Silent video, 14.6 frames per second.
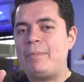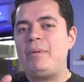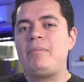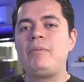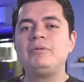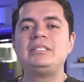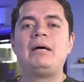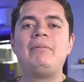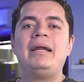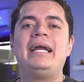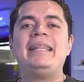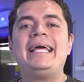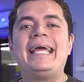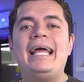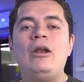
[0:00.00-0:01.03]
También vamos a
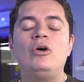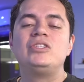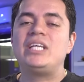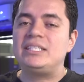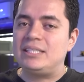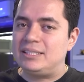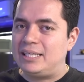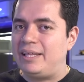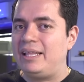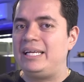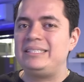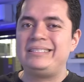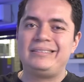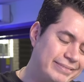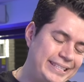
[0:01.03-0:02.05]
hablar de que los
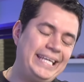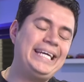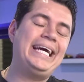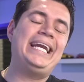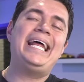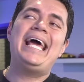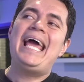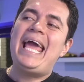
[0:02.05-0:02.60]
SSDs siguen